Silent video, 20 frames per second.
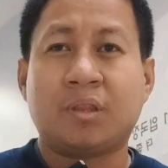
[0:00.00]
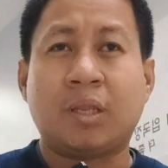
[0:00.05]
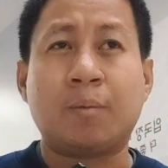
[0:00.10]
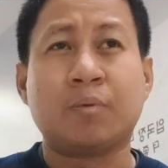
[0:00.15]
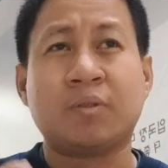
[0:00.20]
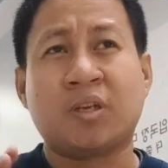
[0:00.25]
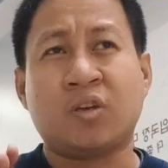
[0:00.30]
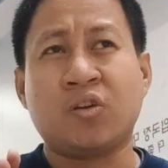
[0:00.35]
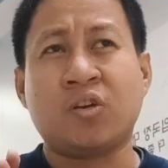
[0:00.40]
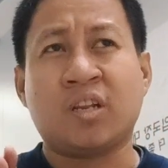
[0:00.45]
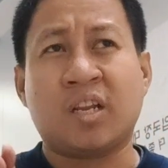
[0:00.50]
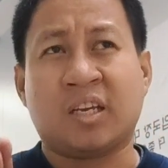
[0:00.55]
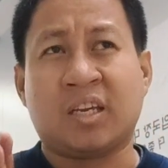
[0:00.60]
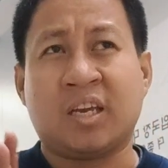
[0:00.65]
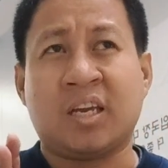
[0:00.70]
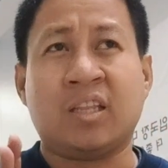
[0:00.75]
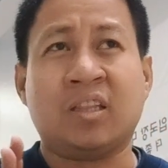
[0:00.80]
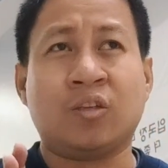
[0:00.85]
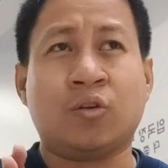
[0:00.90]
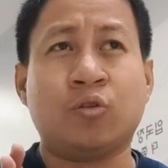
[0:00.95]
Tapos ayun, nag
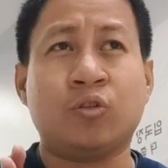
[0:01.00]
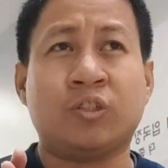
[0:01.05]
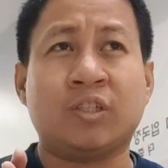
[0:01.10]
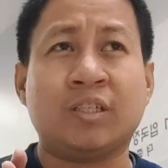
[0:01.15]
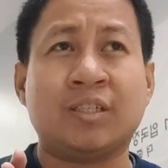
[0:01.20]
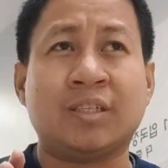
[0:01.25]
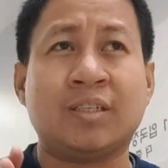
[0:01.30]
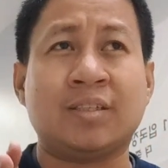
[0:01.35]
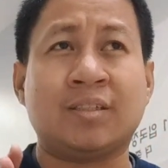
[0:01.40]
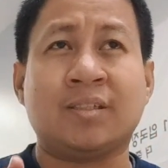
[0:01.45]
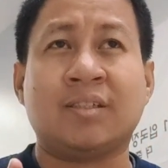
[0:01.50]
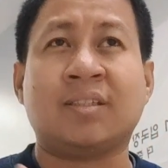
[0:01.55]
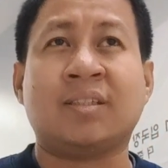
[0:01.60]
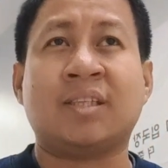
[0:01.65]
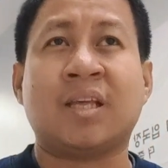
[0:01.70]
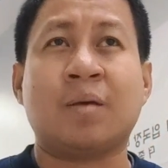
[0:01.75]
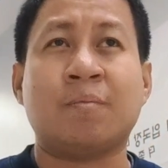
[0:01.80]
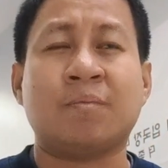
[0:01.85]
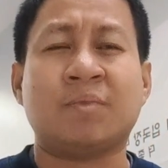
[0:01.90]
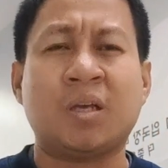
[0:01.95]
encode siya sa
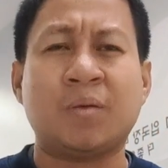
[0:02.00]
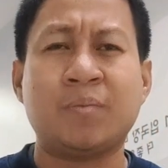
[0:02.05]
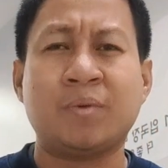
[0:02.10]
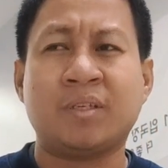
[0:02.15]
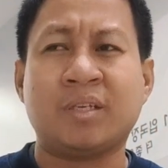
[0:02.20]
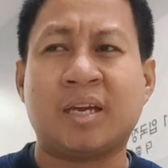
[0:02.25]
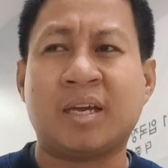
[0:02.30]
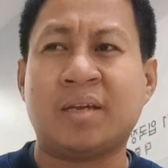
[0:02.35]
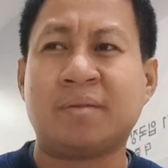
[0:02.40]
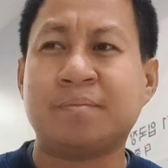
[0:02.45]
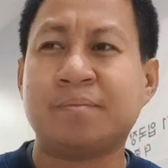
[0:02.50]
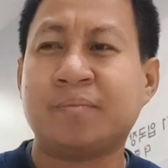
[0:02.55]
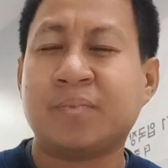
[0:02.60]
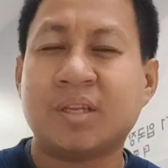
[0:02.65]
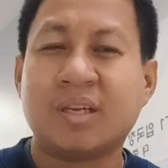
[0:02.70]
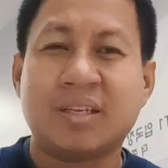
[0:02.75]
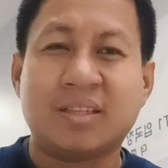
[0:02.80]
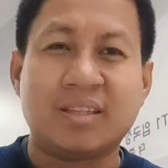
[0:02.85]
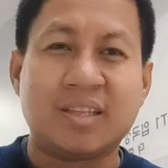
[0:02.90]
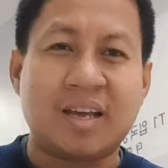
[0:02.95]
system. Sabi niya
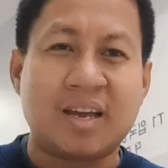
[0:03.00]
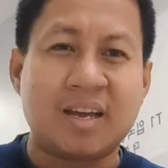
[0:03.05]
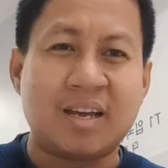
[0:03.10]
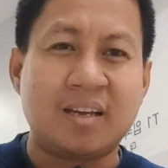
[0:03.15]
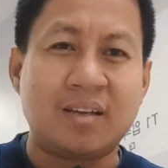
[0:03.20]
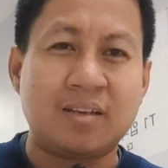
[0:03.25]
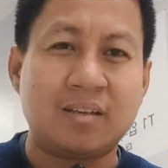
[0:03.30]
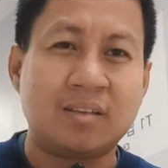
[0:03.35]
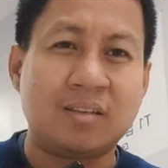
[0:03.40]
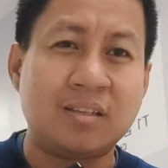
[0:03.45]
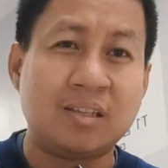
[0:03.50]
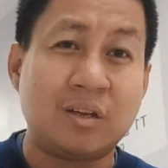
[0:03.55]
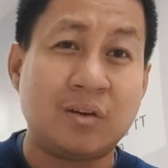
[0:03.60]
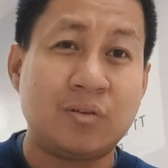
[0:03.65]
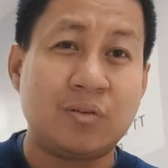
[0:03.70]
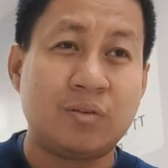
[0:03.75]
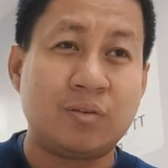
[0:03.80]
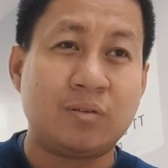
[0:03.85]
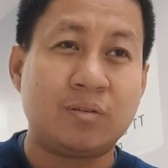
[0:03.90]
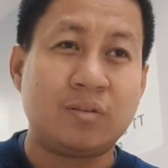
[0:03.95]
na hindi
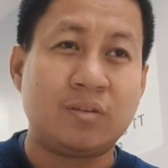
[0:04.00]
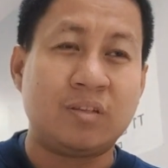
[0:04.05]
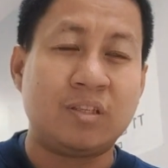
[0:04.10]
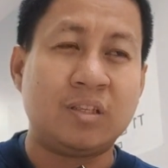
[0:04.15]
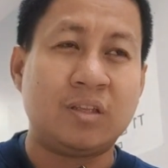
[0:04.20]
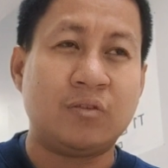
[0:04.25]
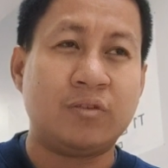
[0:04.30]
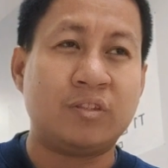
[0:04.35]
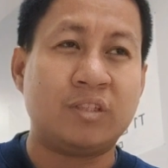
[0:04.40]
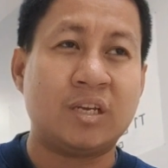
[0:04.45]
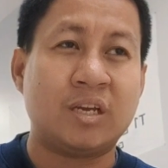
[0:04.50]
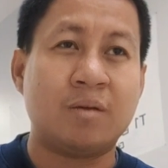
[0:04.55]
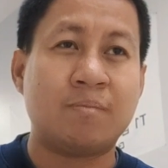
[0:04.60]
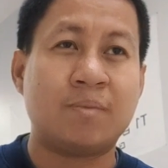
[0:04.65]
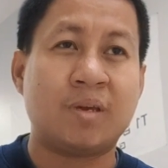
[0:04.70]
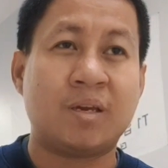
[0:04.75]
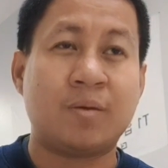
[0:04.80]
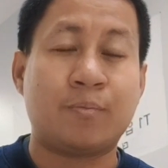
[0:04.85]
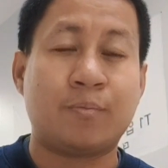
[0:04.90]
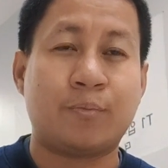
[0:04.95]
daw hindi daw niya
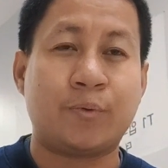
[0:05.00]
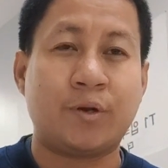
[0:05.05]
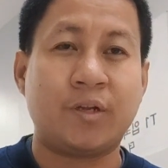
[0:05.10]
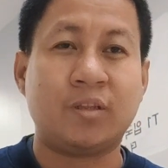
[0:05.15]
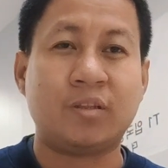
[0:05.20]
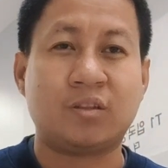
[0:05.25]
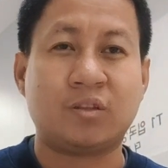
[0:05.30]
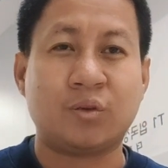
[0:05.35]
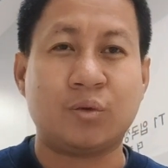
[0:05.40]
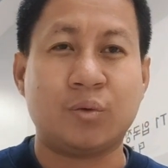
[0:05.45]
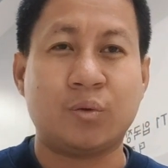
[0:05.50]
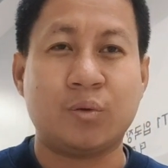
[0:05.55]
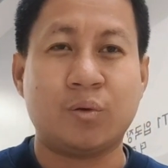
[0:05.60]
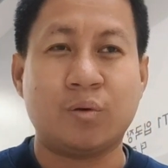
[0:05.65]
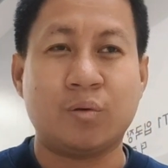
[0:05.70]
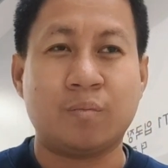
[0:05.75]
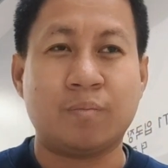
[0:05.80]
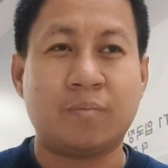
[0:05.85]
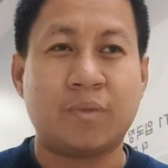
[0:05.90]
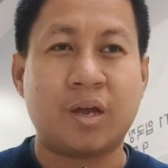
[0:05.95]
may print
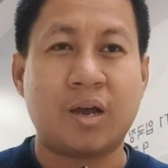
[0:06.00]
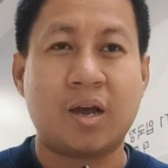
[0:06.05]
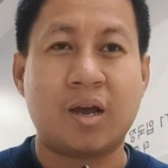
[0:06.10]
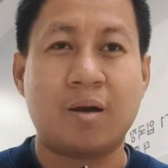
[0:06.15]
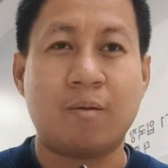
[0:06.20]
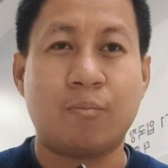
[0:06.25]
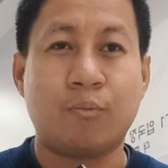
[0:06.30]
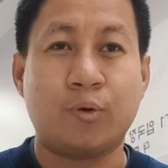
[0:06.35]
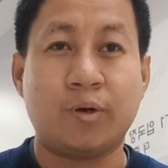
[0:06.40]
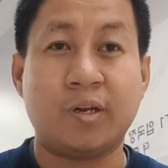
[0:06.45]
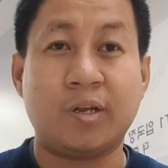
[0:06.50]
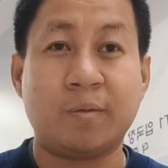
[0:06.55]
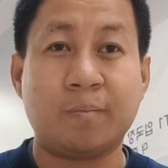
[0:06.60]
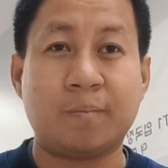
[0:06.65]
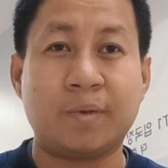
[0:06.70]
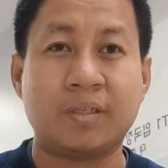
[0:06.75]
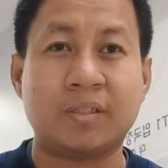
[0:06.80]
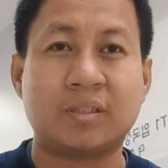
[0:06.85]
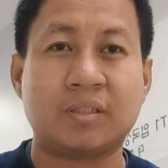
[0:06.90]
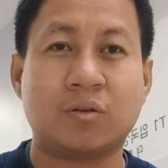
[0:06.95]
yung uh, boarding
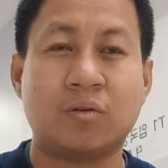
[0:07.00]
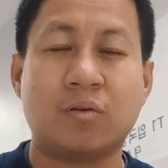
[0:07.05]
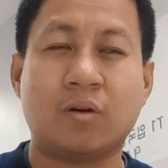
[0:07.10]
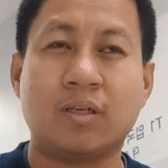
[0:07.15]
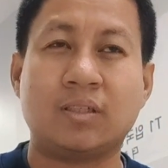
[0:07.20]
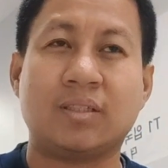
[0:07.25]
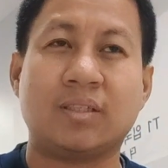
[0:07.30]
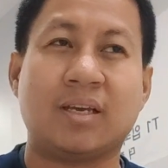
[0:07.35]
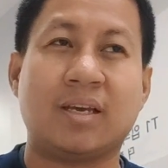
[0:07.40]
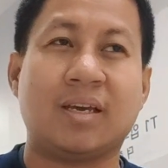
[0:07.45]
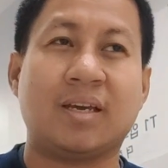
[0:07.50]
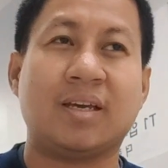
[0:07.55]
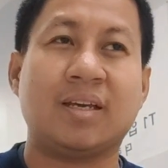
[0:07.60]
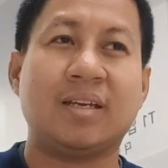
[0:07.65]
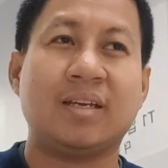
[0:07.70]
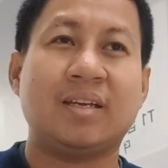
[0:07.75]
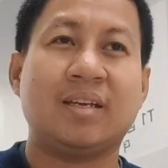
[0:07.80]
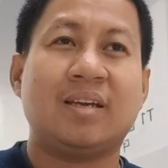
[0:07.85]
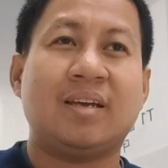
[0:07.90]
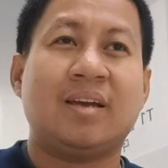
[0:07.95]
pass ko kasi
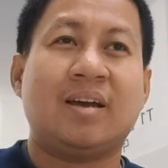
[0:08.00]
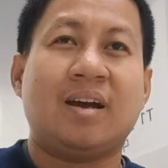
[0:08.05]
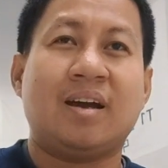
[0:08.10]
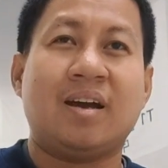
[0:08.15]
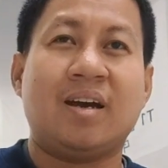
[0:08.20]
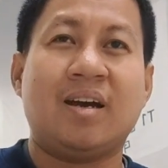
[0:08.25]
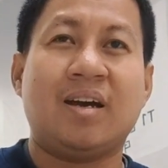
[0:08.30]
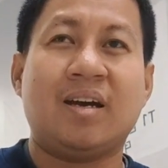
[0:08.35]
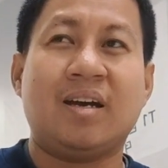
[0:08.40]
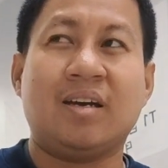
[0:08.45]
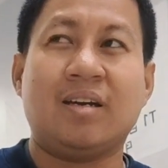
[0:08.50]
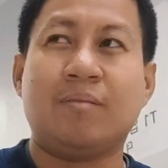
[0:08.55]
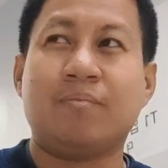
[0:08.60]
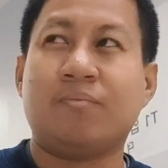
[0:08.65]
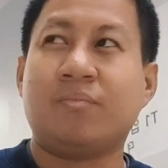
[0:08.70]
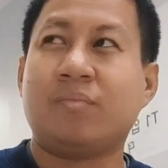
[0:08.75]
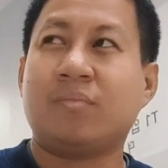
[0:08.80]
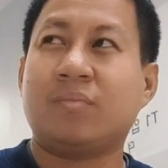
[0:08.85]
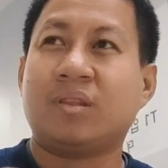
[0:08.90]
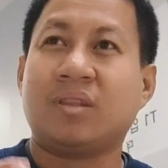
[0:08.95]
uh,
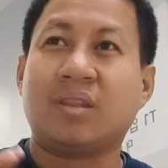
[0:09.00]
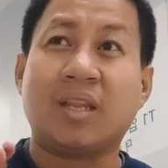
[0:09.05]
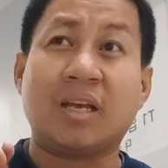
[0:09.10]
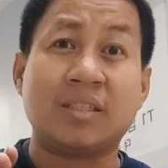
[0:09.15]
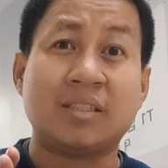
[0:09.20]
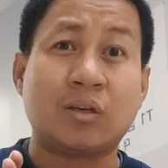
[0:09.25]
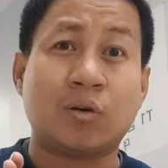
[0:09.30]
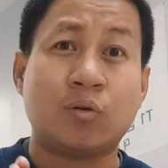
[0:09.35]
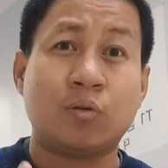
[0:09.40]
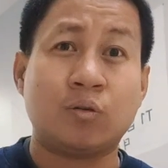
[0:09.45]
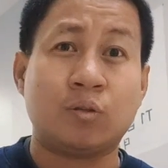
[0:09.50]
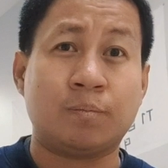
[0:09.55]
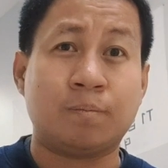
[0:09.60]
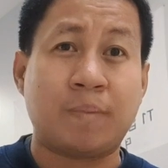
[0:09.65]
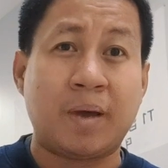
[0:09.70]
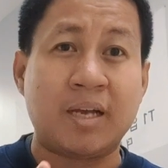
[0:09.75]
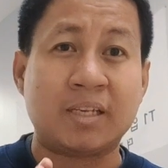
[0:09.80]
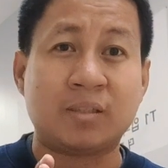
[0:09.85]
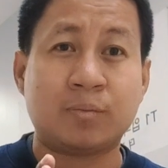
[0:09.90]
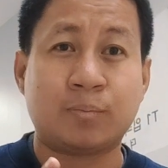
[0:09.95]
nasa old
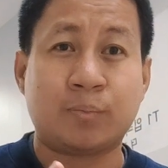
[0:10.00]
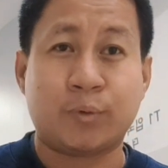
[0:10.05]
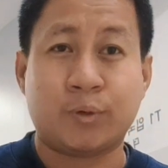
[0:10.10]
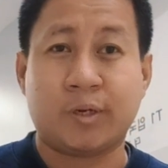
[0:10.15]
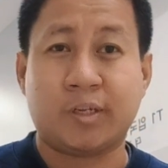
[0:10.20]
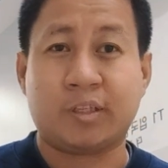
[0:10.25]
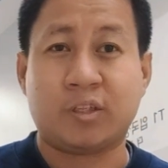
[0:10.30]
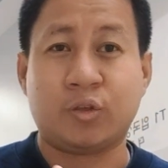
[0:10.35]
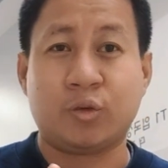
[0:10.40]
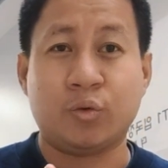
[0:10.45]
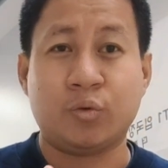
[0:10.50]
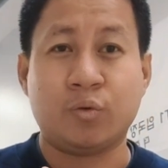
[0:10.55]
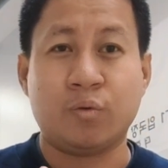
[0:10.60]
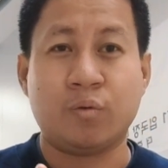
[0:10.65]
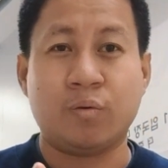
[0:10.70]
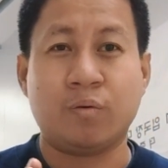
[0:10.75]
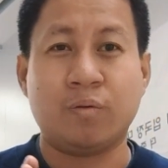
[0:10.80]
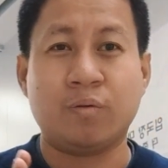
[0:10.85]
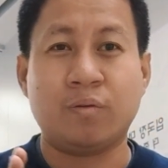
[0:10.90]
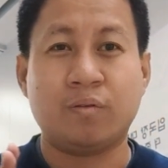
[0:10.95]
passport
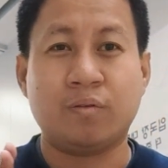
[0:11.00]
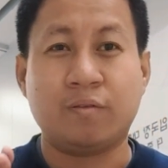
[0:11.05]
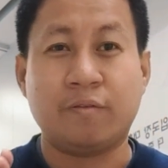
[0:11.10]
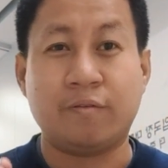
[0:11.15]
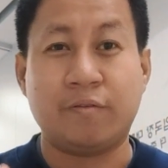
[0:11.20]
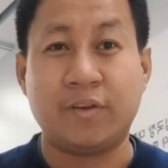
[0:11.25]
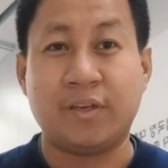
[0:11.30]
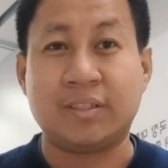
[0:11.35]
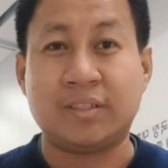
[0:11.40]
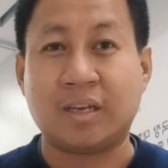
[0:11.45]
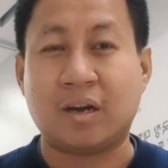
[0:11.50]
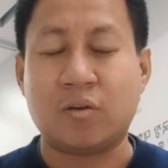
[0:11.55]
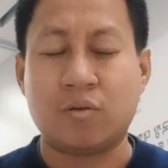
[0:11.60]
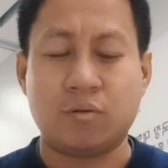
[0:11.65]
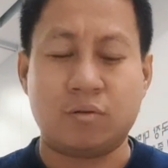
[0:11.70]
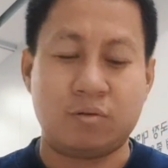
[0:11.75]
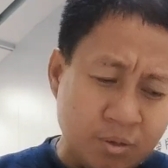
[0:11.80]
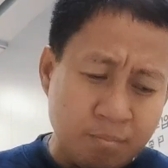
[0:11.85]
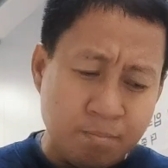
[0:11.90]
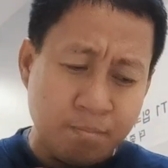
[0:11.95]
yung visa
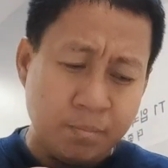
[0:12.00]
ko.